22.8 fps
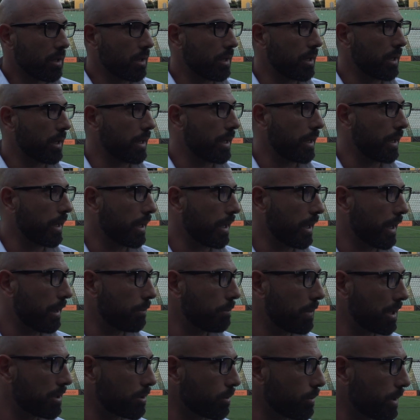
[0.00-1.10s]
eh, a,
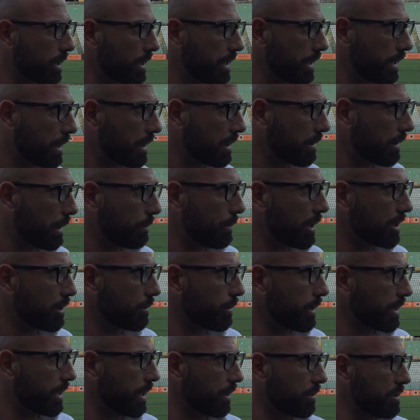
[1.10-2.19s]
bagnomaria, a
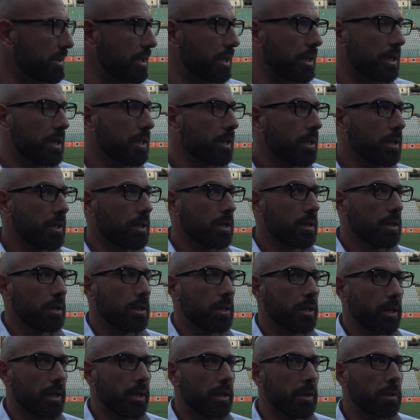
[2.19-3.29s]
bagnomaria, quindi
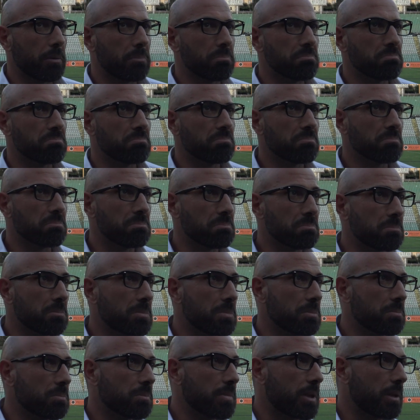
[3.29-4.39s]
eh,
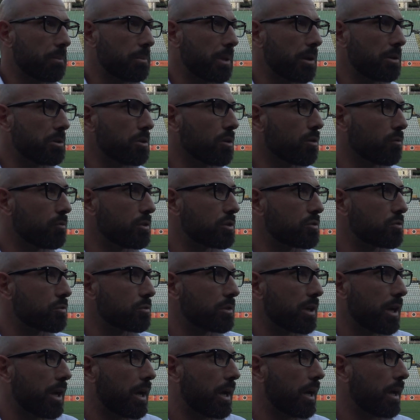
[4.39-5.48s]
mm, io l'ho
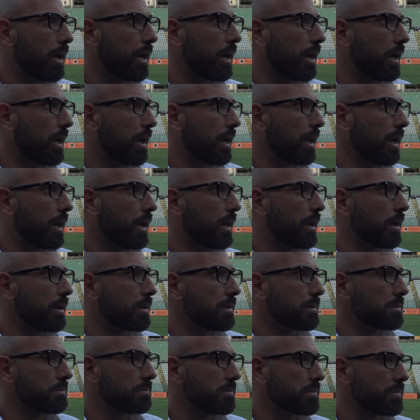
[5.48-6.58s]

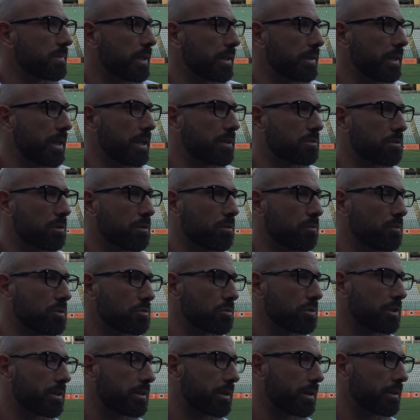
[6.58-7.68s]
vissuta mm, da dentro, l'ho
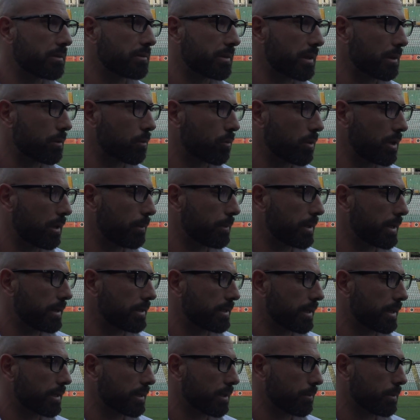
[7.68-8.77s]
vissuta tra
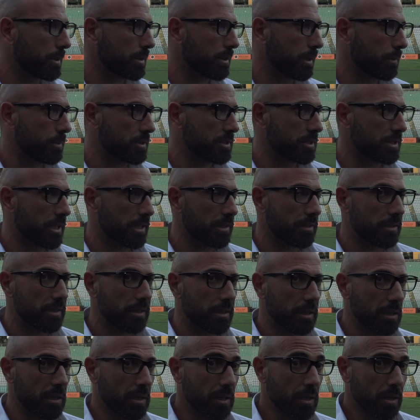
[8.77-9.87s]
tranquillamente anche perché il
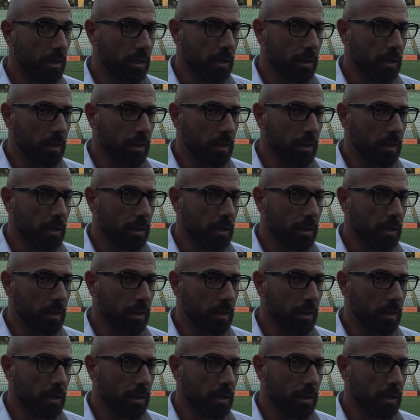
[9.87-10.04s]
presidente